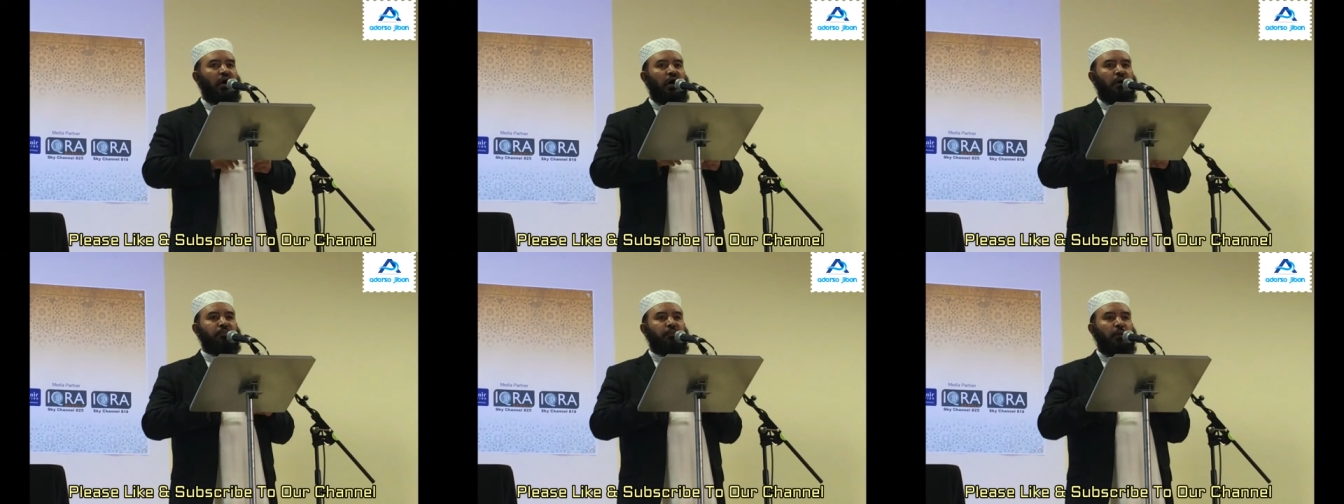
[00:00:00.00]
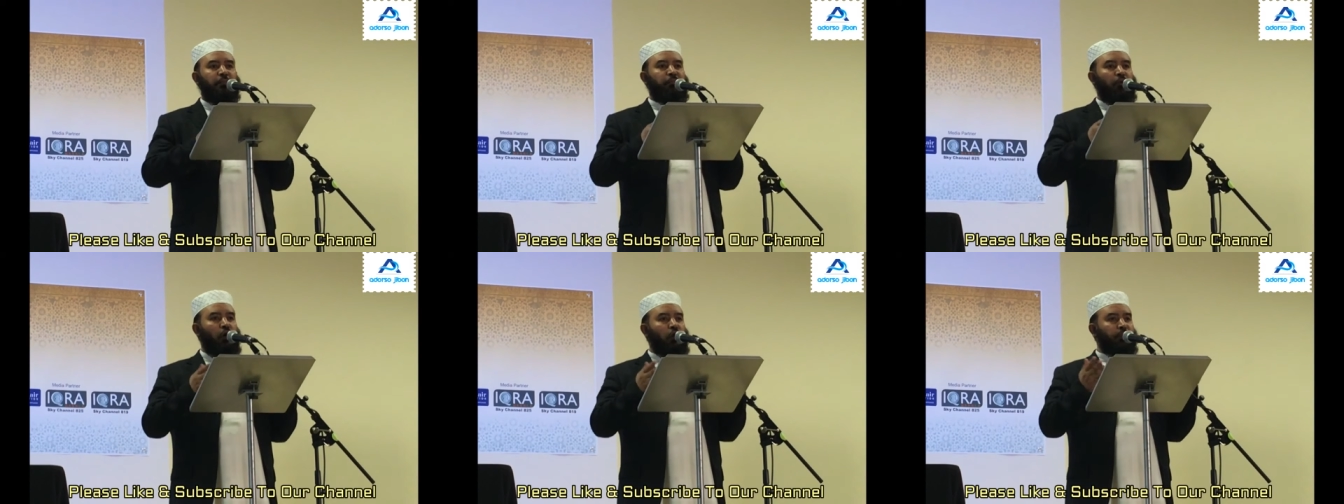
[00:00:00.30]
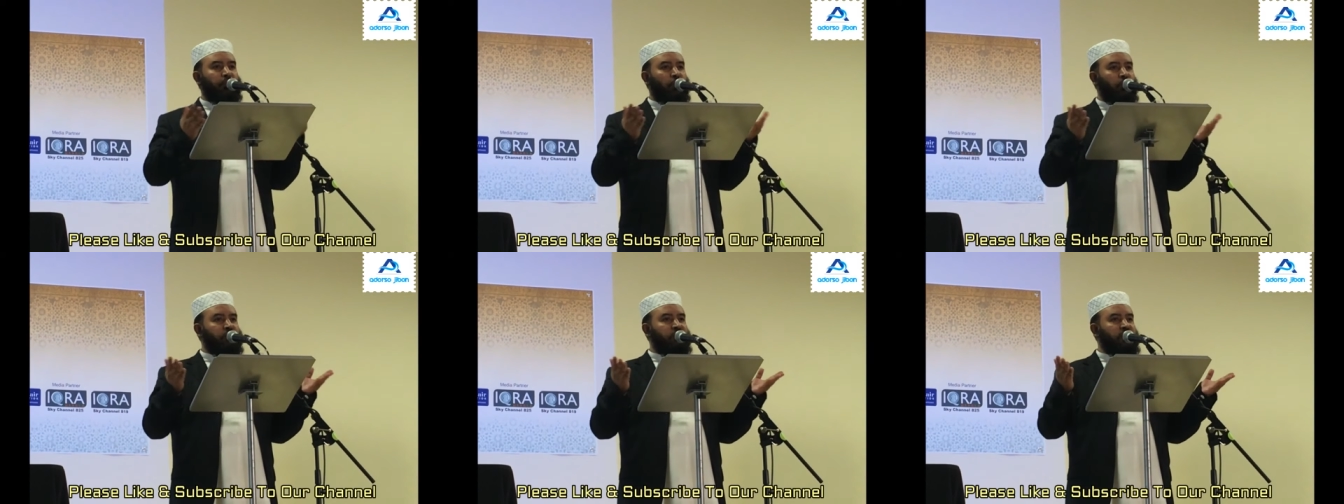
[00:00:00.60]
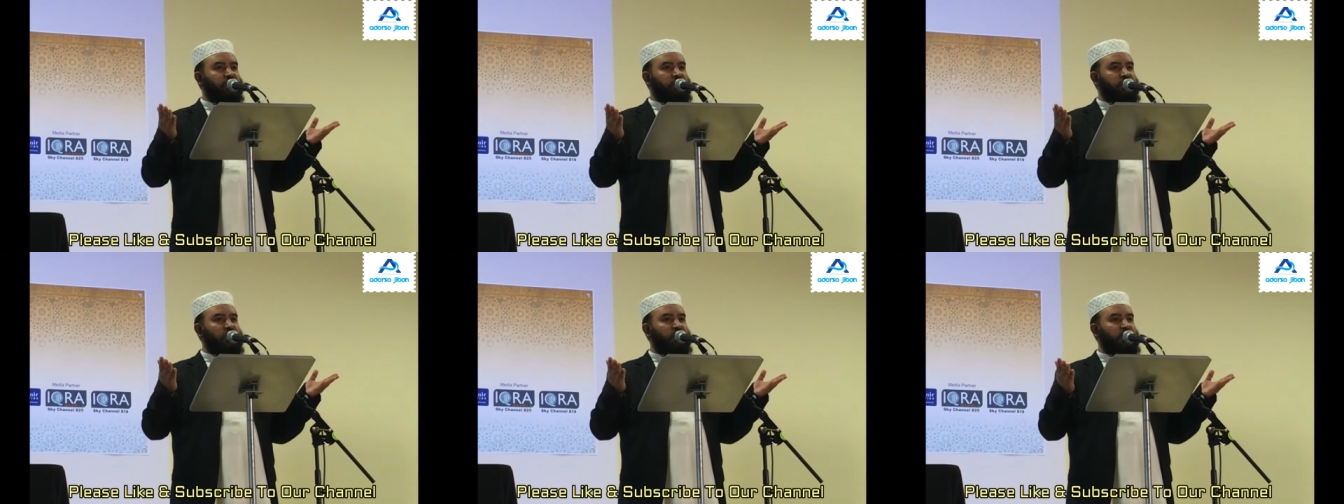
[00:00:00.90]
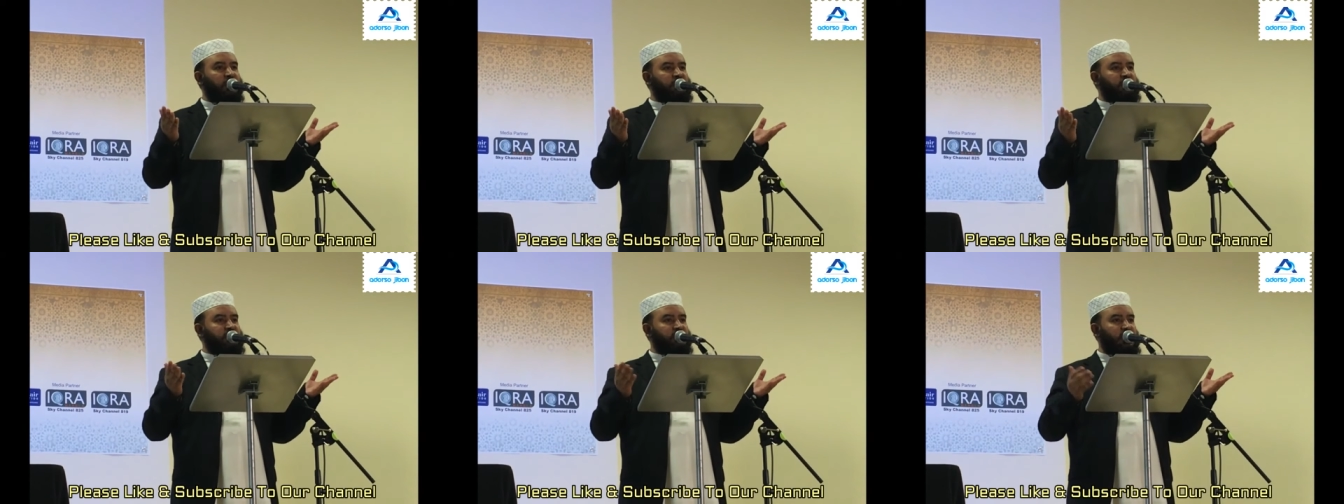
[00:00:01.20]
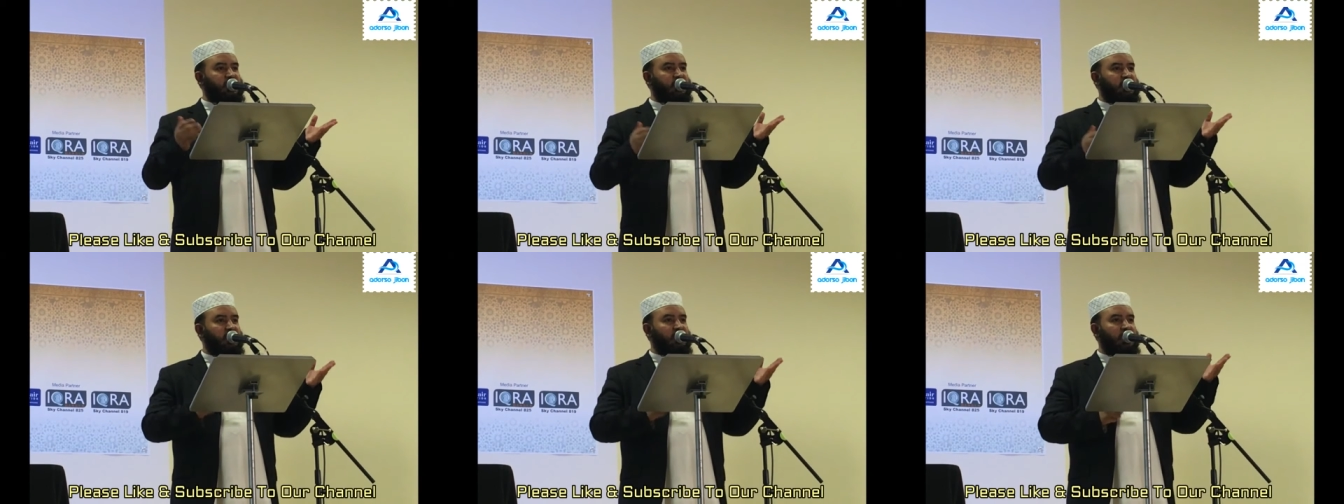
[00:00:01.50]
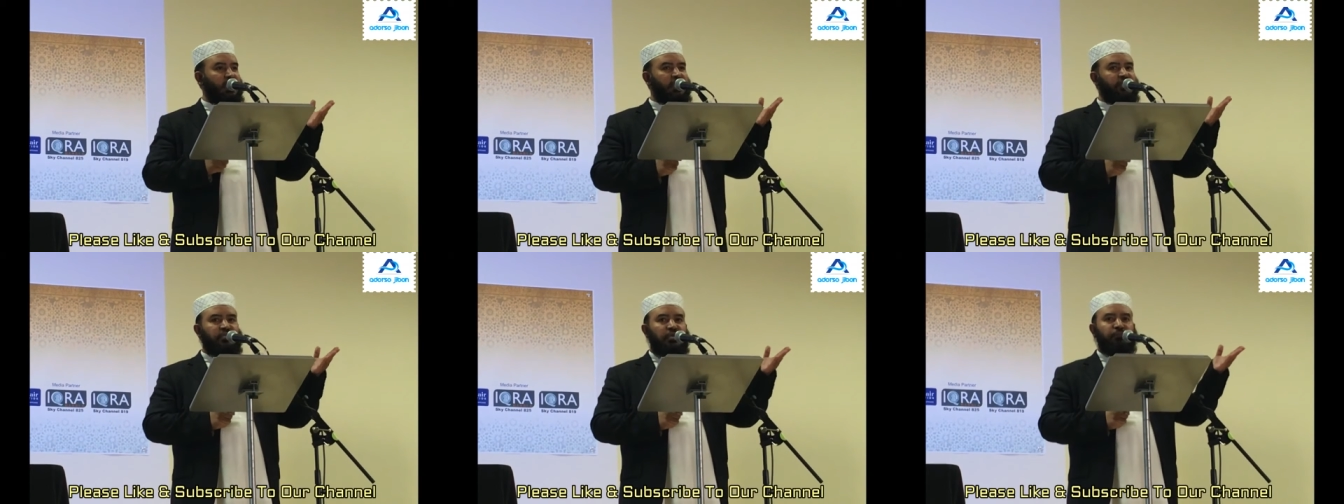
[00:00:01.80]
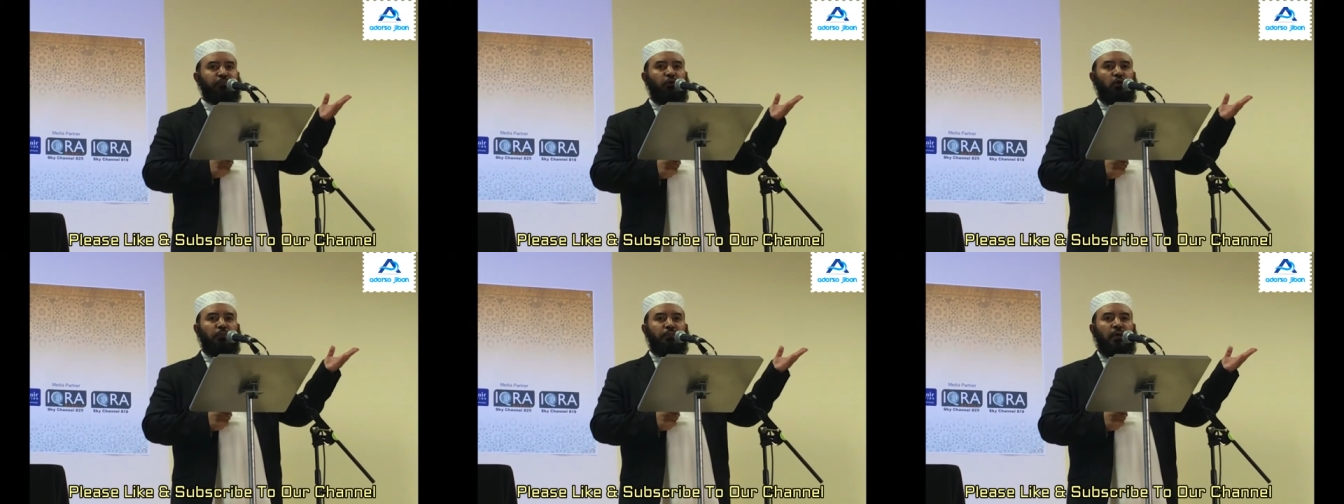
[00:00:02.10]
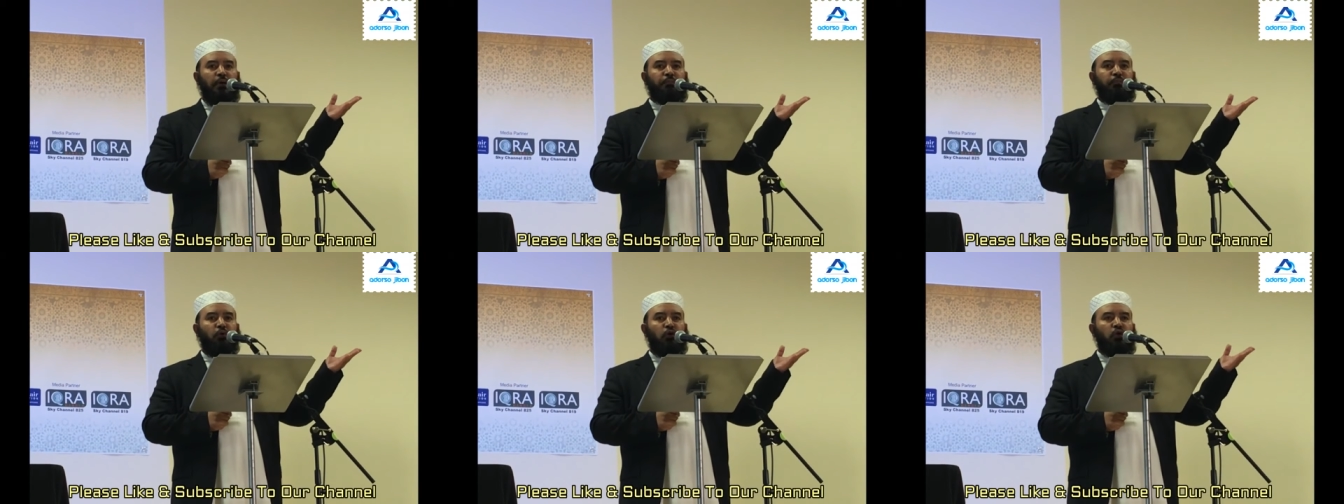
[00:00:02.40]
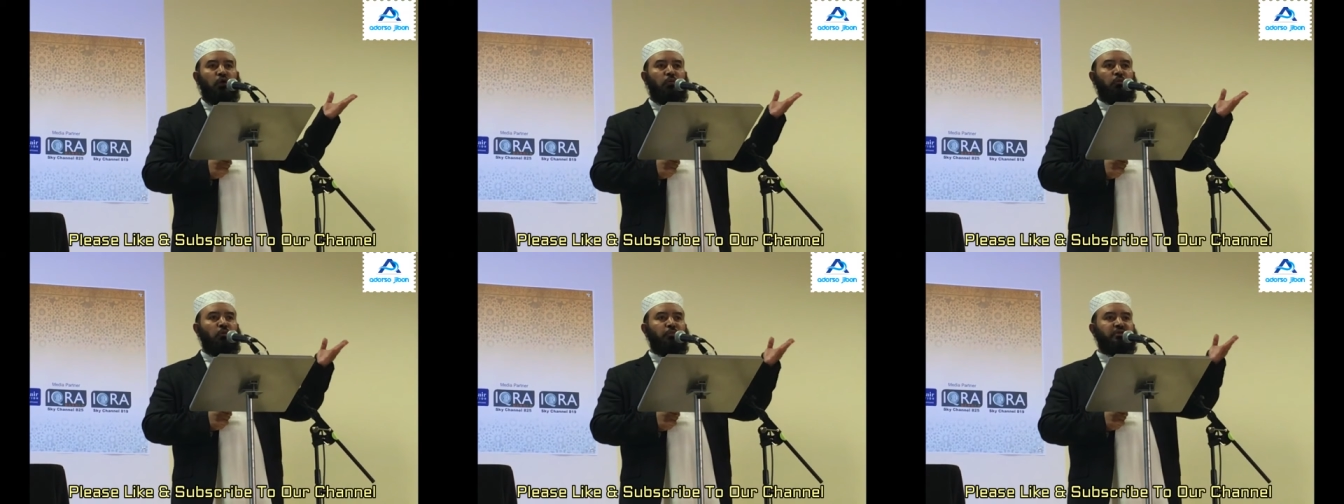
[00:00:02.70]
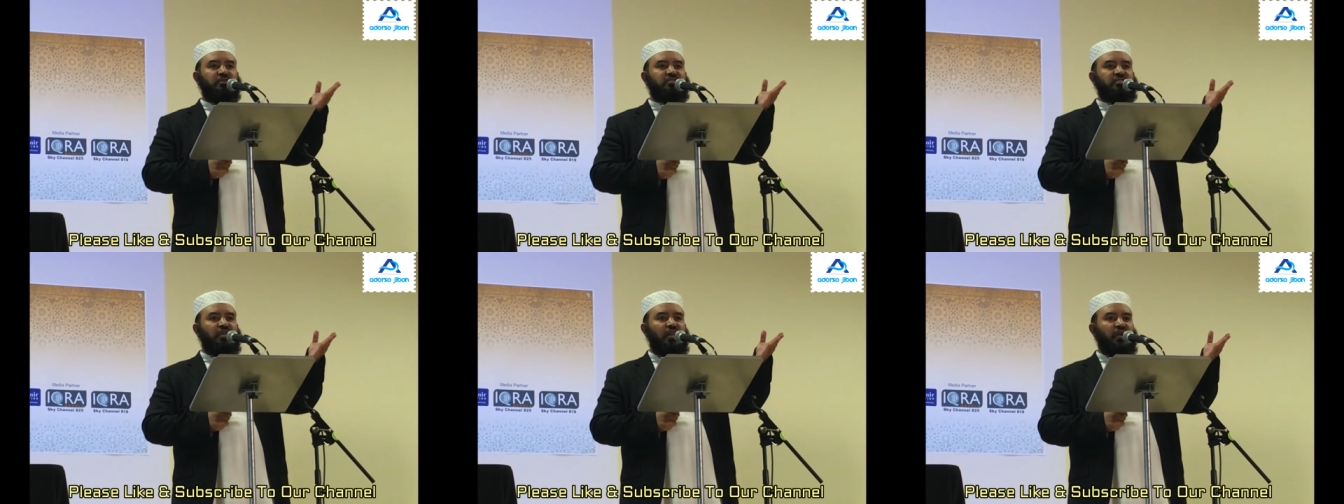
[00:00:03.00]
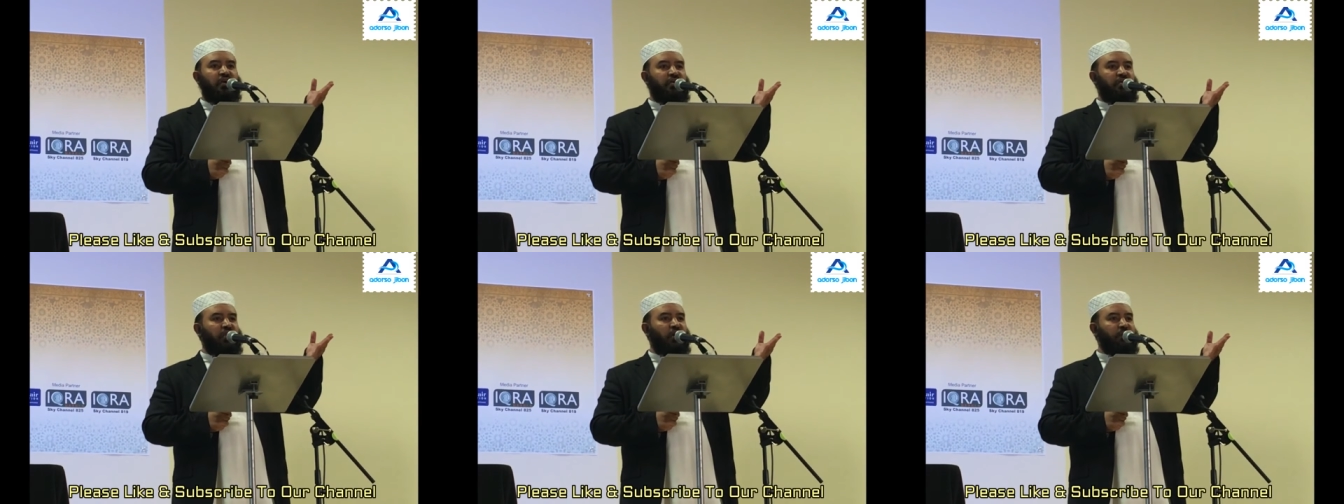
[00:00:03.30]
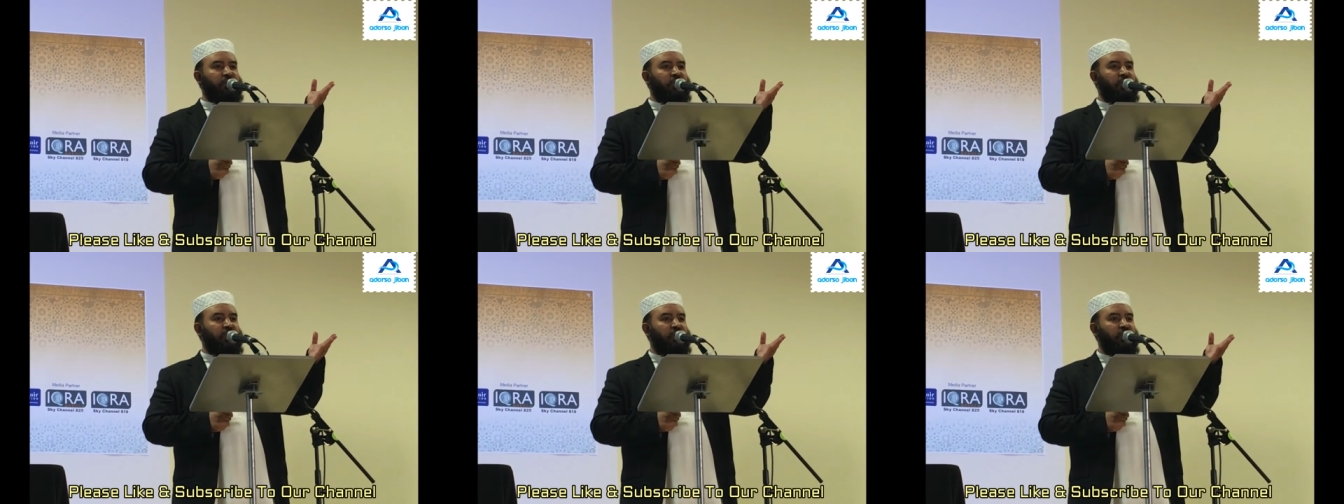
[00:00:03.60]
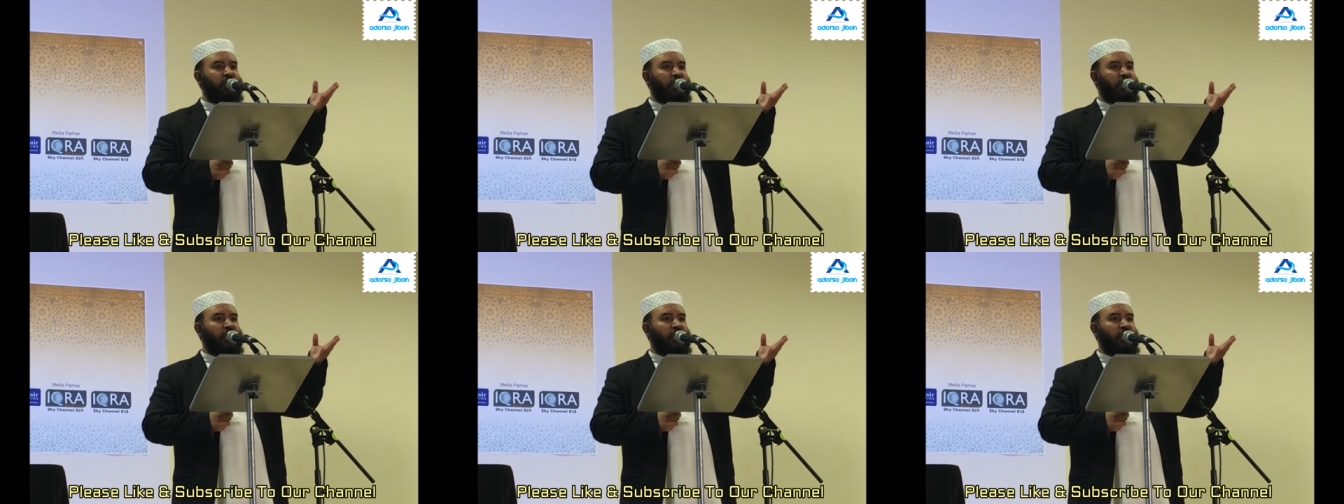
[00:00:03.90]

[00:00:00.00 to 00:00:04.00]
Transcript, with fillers: আমরা পরপর দেখতে পাচ্ছি ইতিপূর্বে পূর্ণভূমি সিলেট নামে